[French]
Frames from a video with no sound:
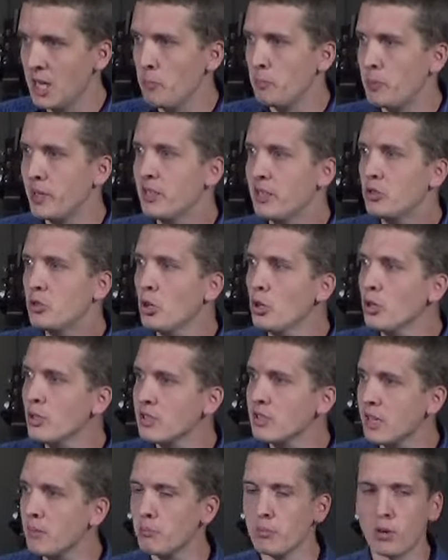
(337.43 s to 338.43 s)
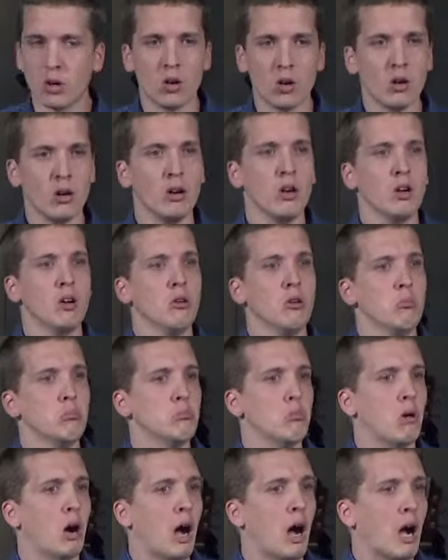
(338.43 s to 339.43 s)
Puis deuxièmement,
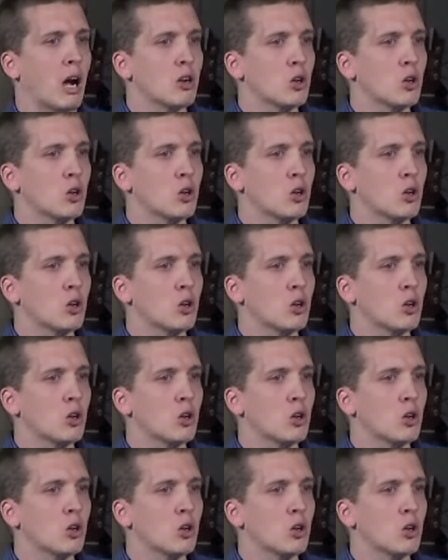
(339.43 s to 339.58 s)
un